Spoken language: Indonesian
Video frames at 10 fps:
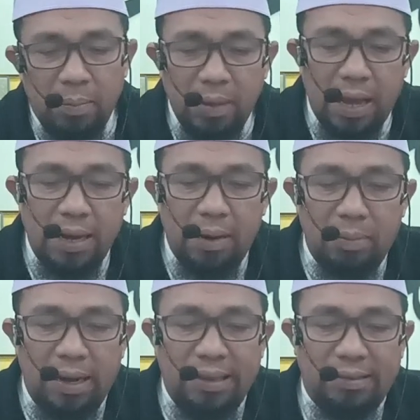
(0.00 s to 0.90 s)
Nabi Adam
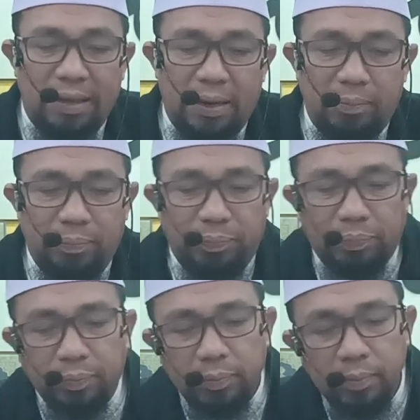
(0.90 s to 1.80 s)
alaihissalam.
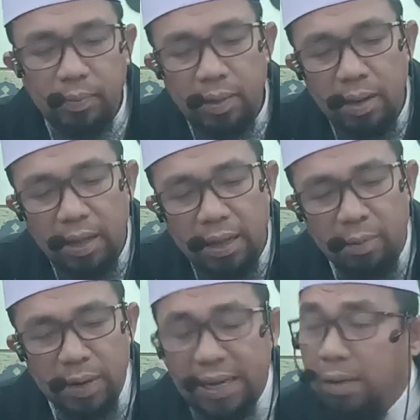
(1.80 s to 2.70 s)

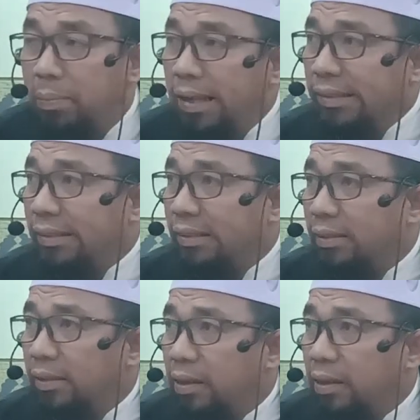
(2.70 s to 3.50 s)
Kemudian iblis